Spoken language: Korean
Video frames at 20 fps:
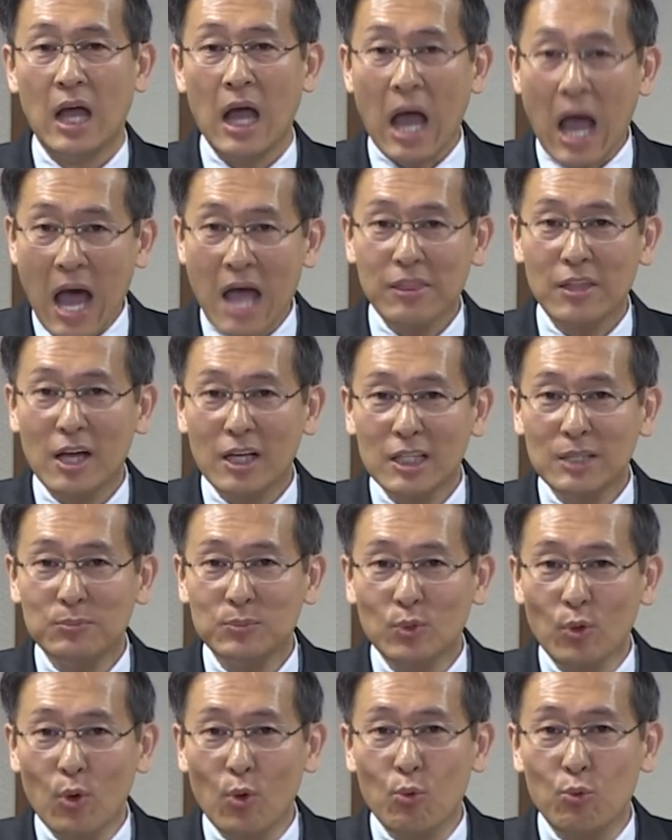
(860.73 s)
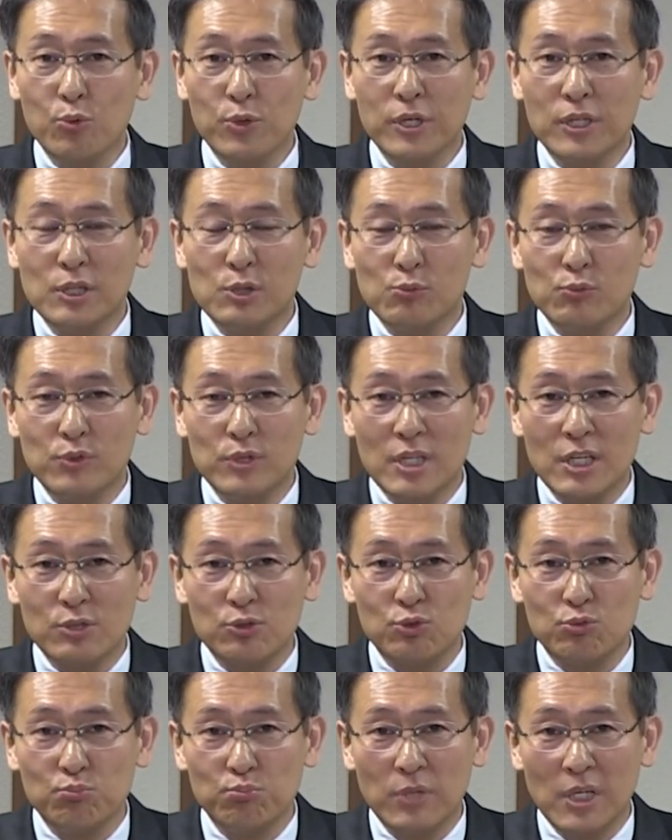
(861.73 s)
하나님도 우리를 위해
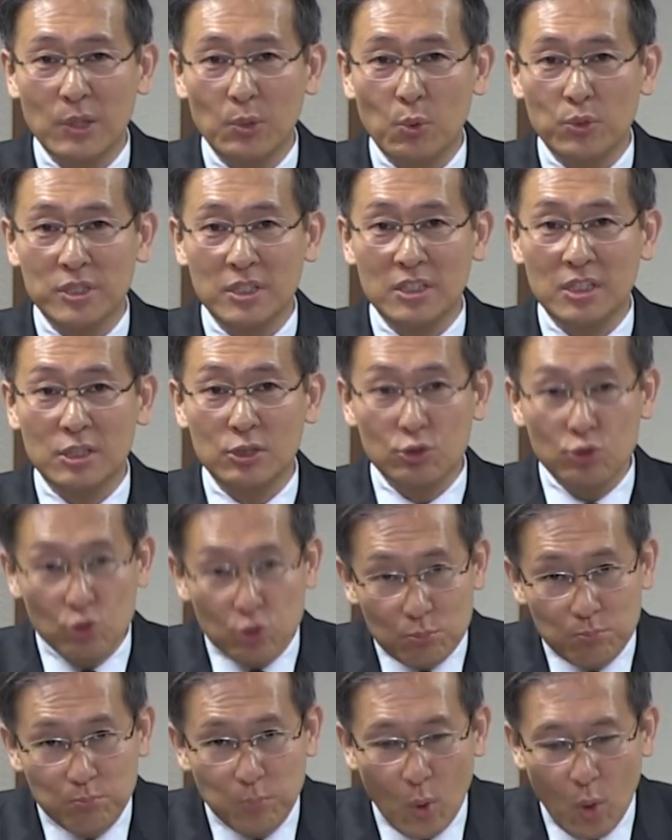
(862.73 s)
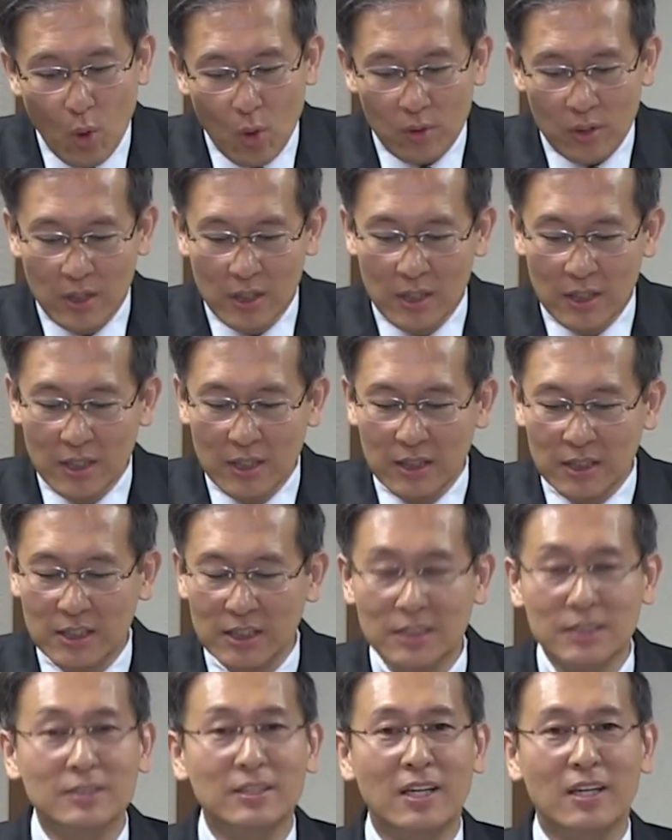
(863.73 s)
준비해 놓으신 그 축복,
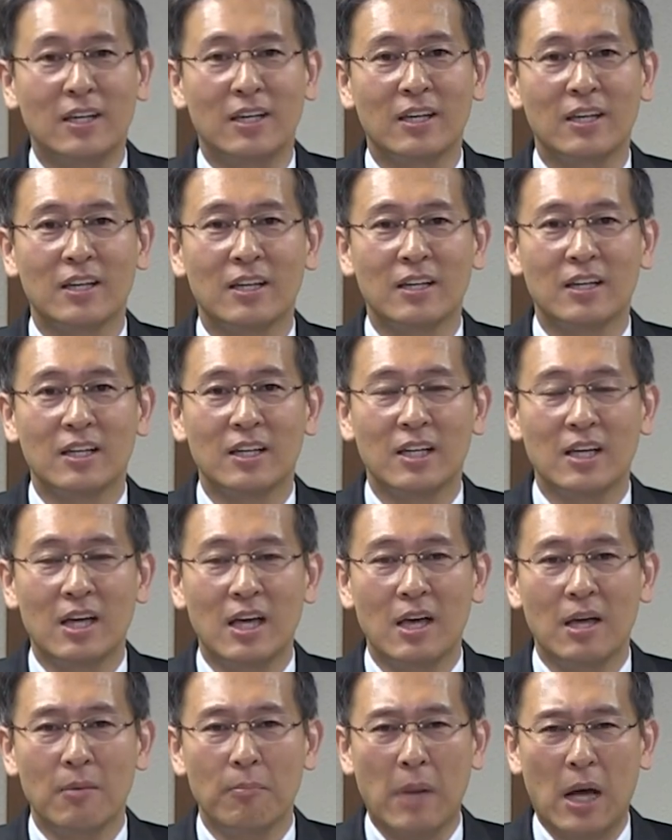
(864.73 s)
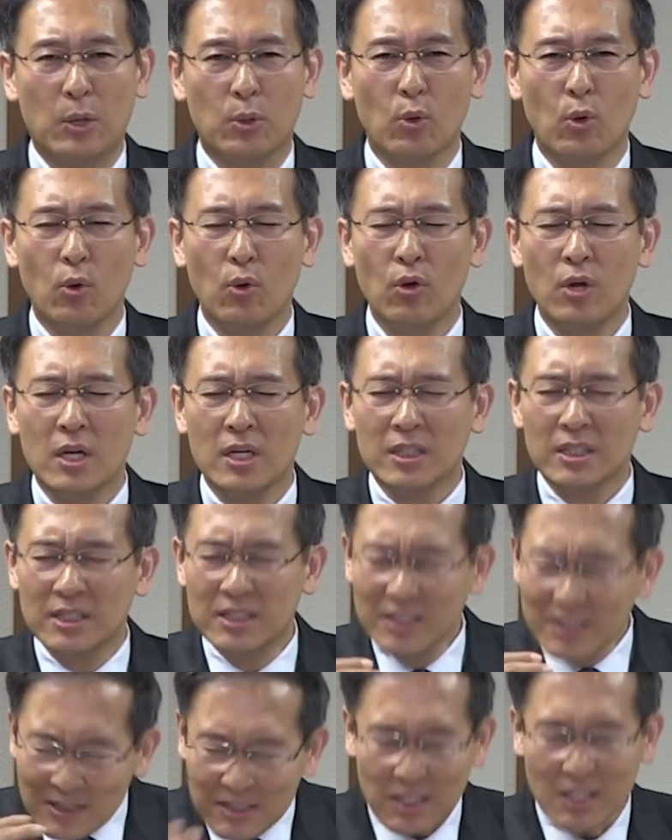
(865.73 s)
그 은혜 바로
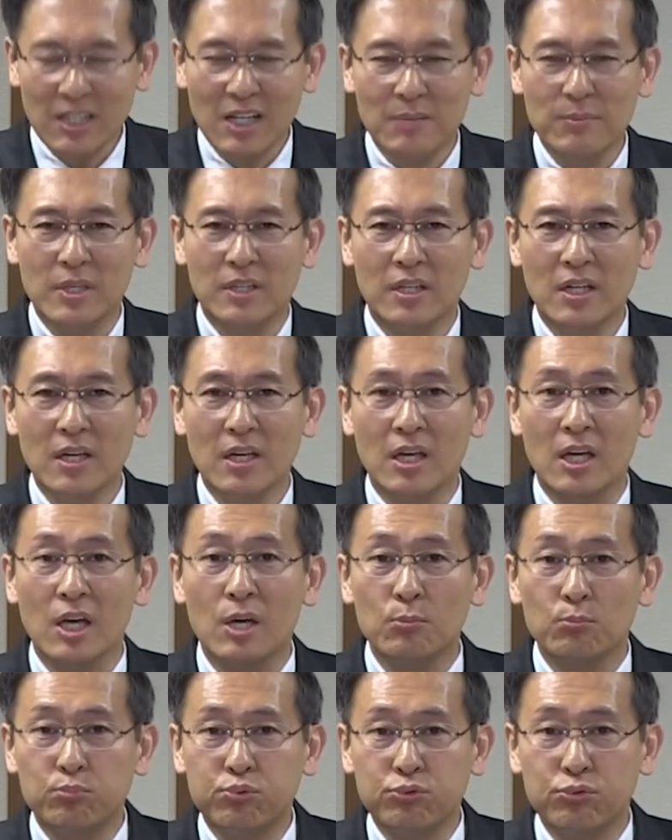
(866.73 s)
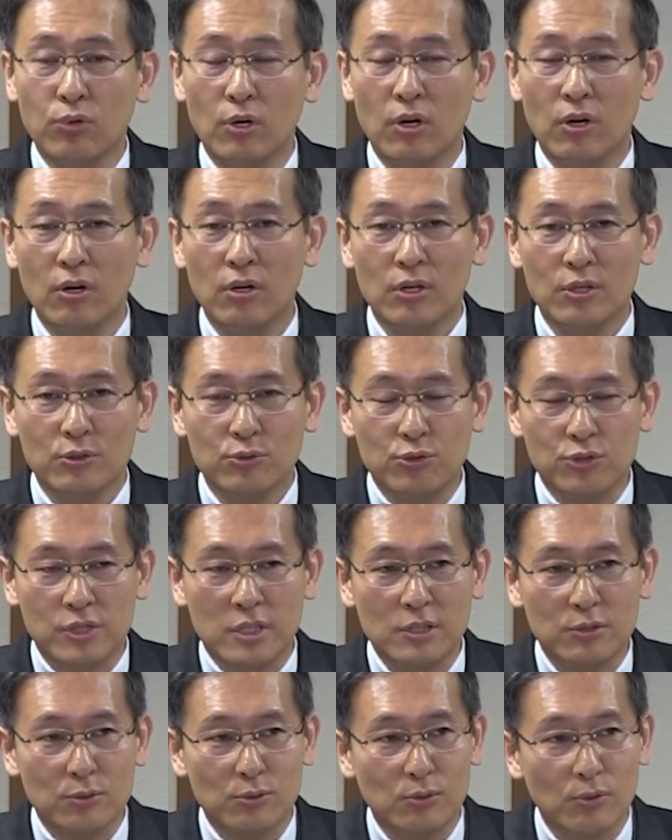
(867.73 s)
그 사람에게 부어
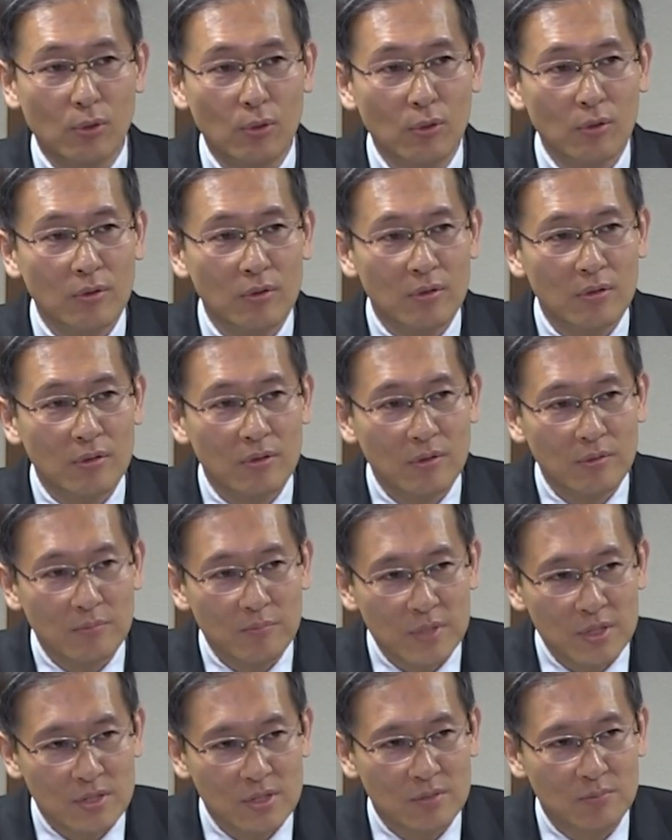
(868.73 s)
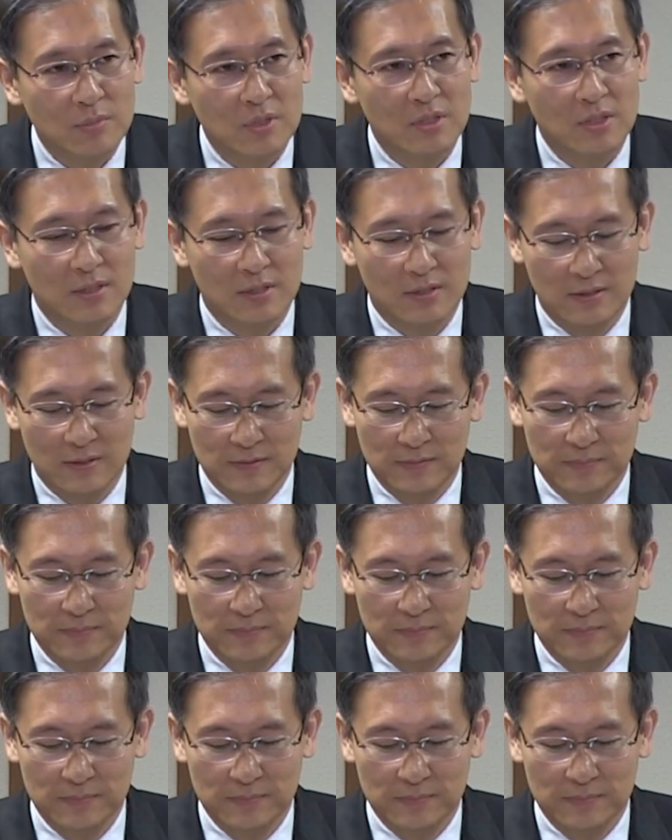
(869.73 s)
주실 줄로 믿습니다.